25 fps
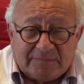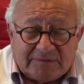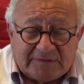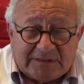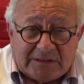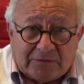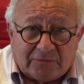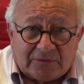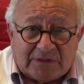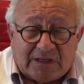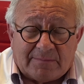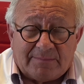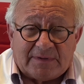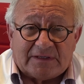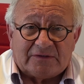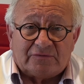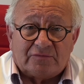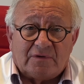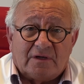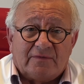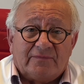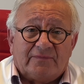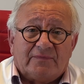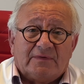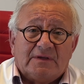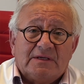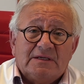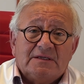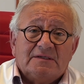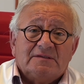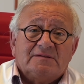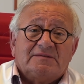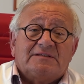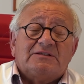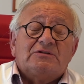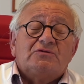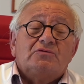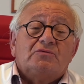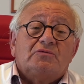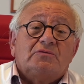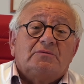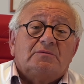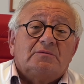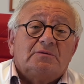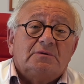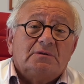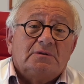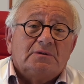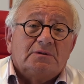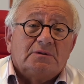si l'on n'a pas soif. Sinon,
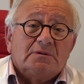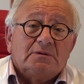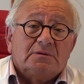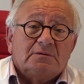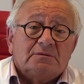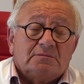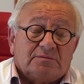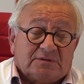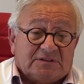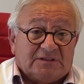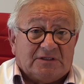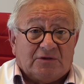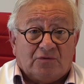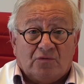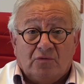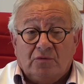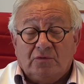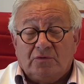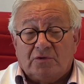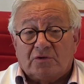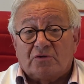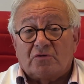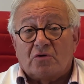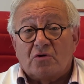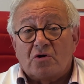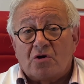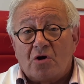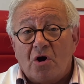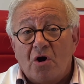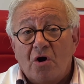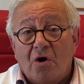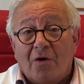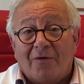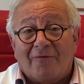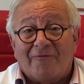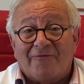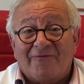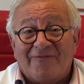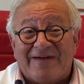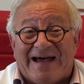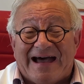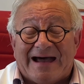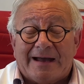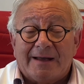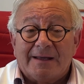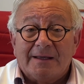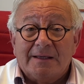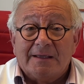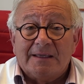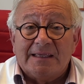sinon, notre corps
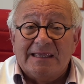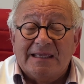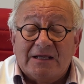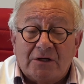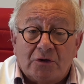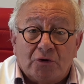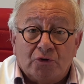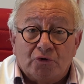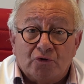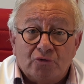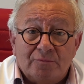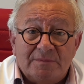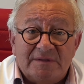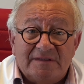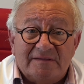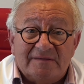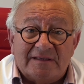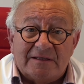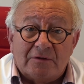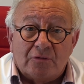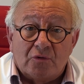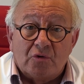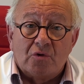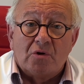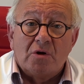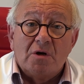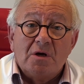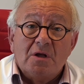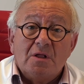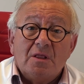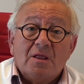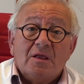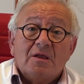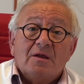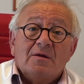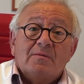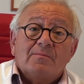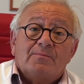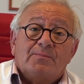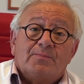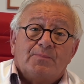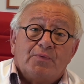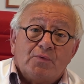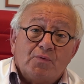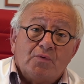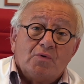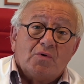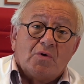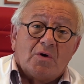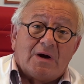va économiser l'eau
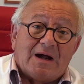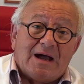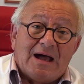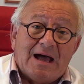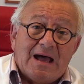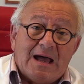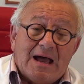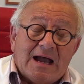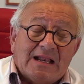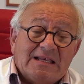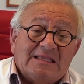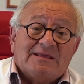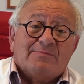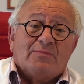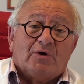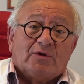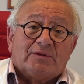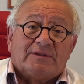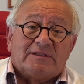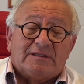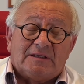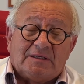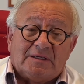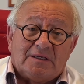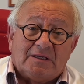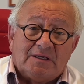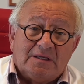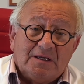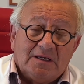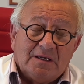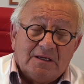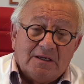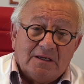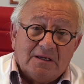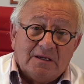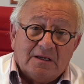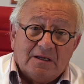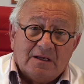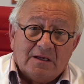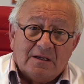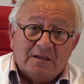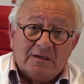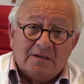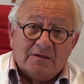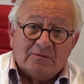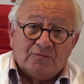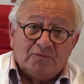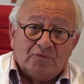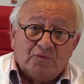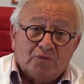pour alimenter
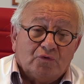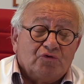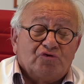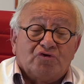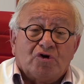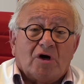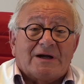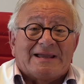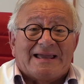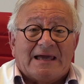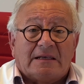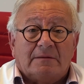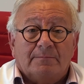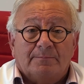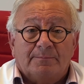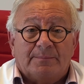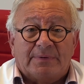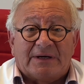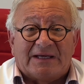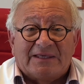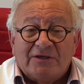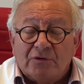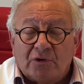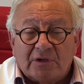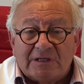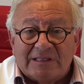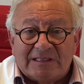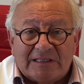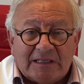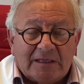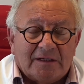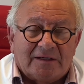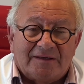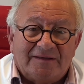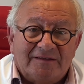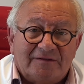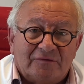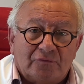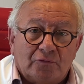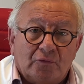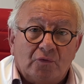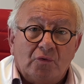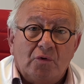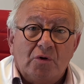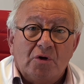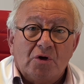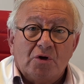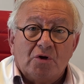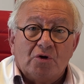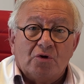euh, deux organes prioritaires qui sont
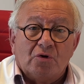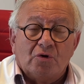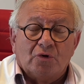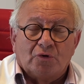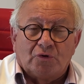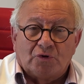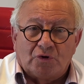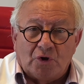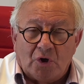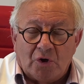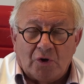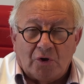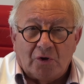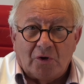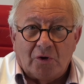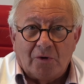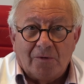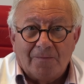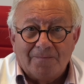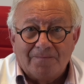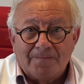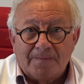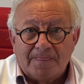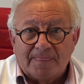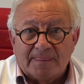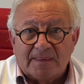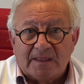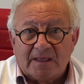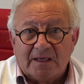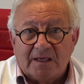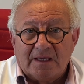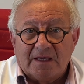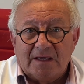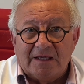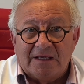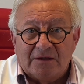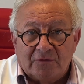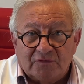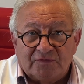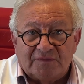le cœur et le